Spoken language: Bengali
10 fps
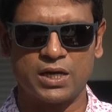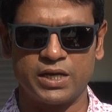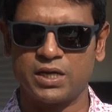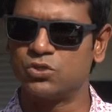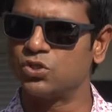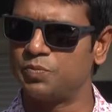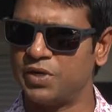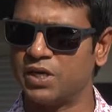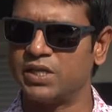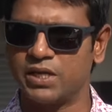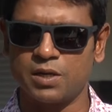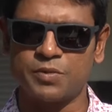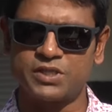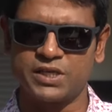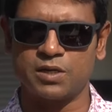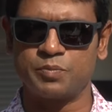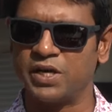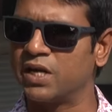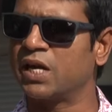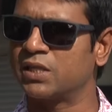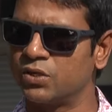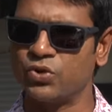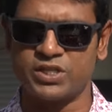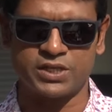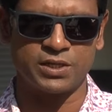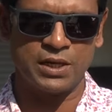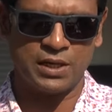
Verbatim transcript: এরিয়ার যদি প্লেয়ার দেখি আমরা সেখানে প্লেয়ারের ঘাটতি রয়েছে